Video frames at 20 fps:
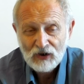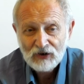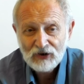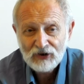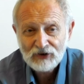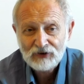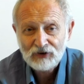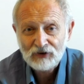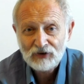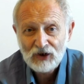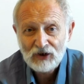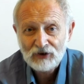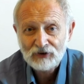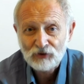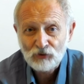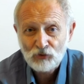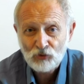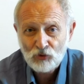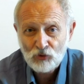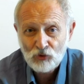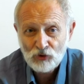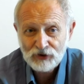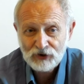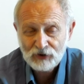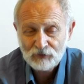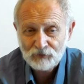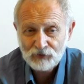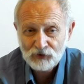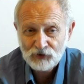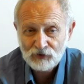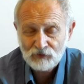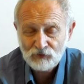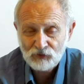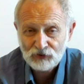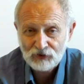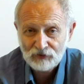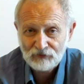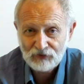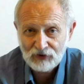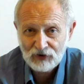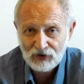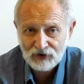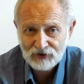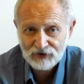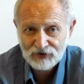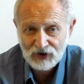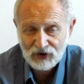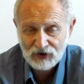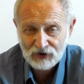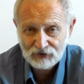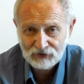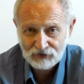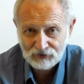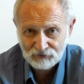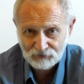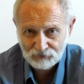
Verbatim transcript: Это как-то уходит, почему-то вылезает,